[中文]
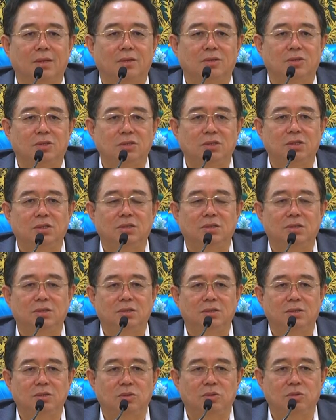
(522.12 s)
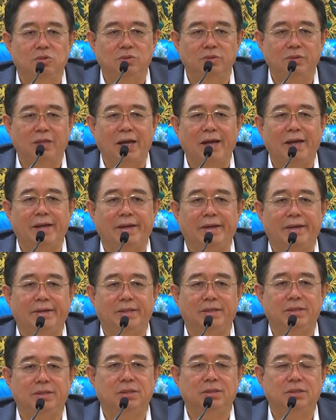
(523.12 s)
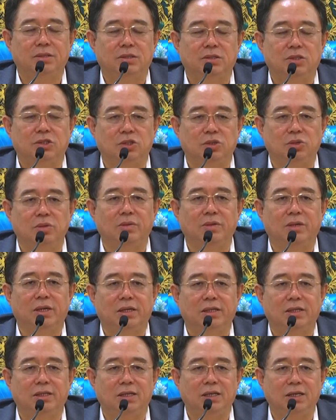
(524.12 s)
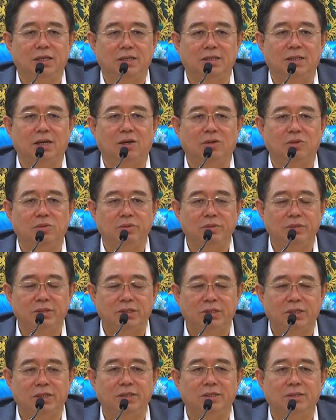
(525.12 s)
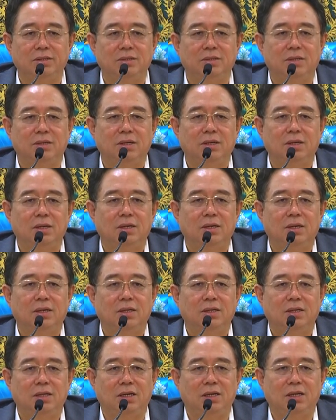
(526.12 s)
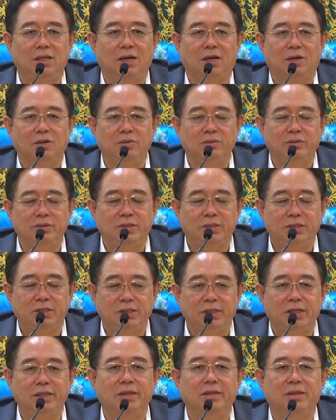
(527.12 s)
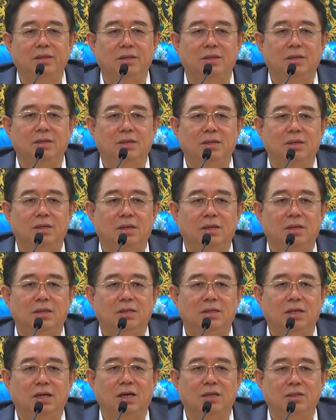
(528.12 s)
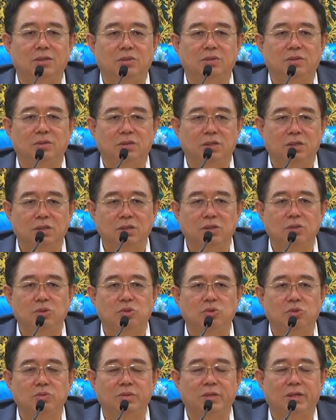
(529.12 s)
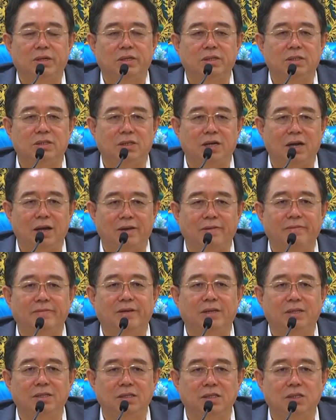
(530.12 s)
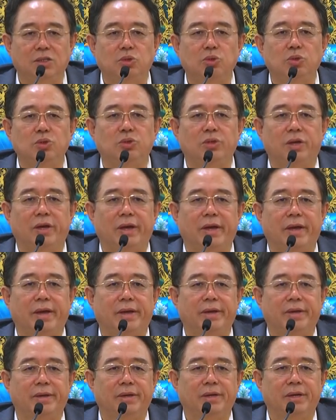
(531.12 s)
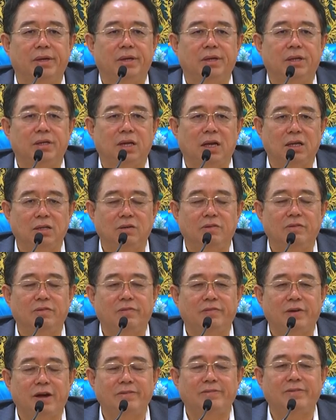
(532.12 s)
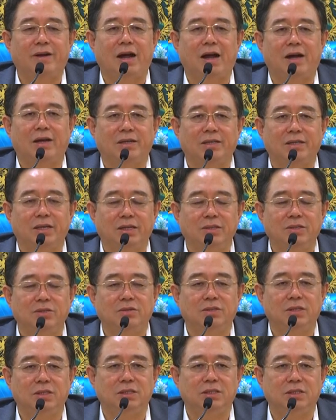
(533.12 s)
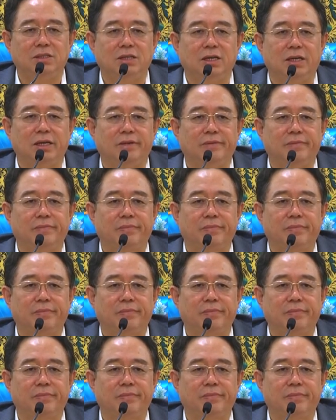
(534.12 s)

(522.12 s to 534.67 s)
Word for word: 说是古代使用了体道于身，体道于心。这样一种特殊的人文科学研究方法和研究体系，